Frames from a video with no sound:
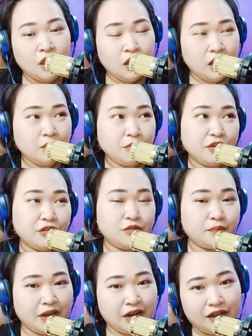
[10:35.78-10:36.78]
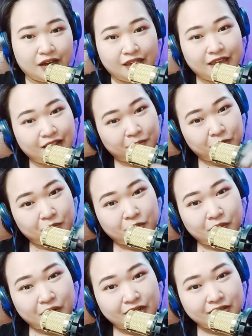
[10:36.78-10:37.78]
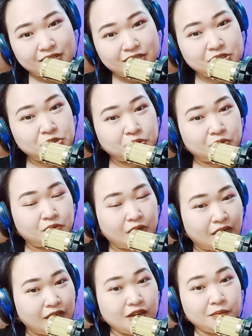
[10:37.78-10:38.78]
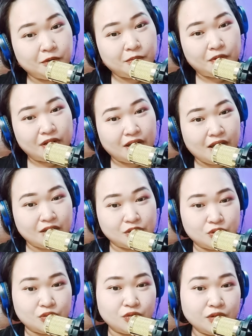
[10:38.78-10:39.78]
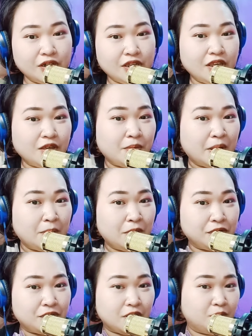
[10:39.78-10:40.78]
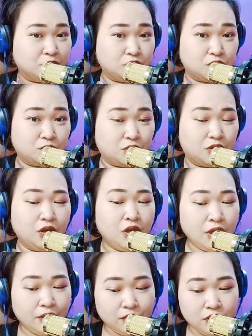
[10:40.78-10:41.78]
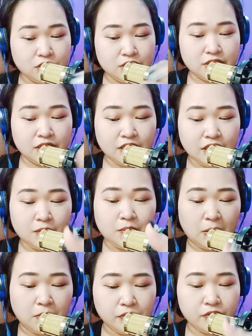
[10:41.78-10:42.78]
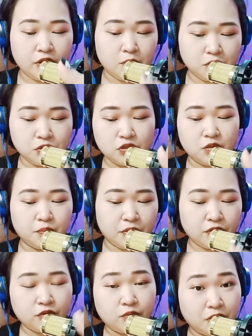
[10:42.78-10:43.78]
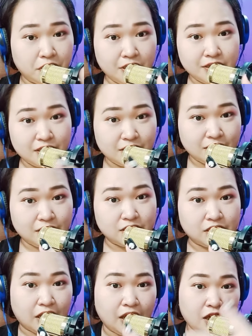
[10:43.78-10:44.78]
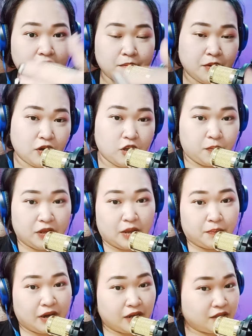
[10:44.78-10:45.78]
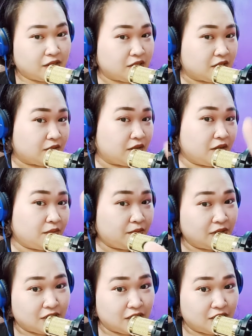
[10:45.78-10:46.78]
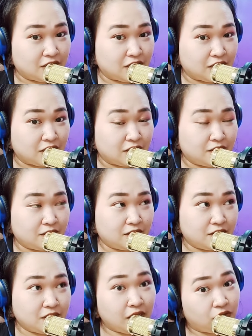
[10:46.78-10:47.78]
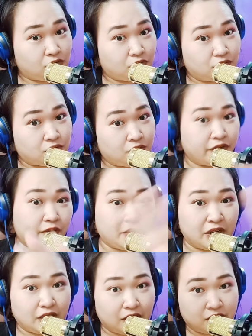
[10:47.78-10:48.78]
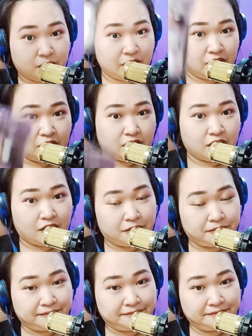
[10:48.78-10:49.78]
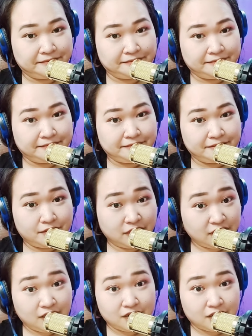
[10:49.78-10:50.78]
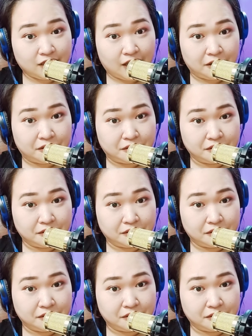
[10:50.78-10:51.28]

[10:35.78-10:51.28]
Alam mo yun, yung parang ang hirap gumawa ng desisyon, ang hirap gumawa ng action kung nangingibabaw yung emosyon mo. Which is, nangingibabaw yung emosyon ng person mo na nasasaktan siya, pero ipinapakita siyang masaya siyang sa'yo or sa mga tao sa paligid niya. Masaya siyang tao.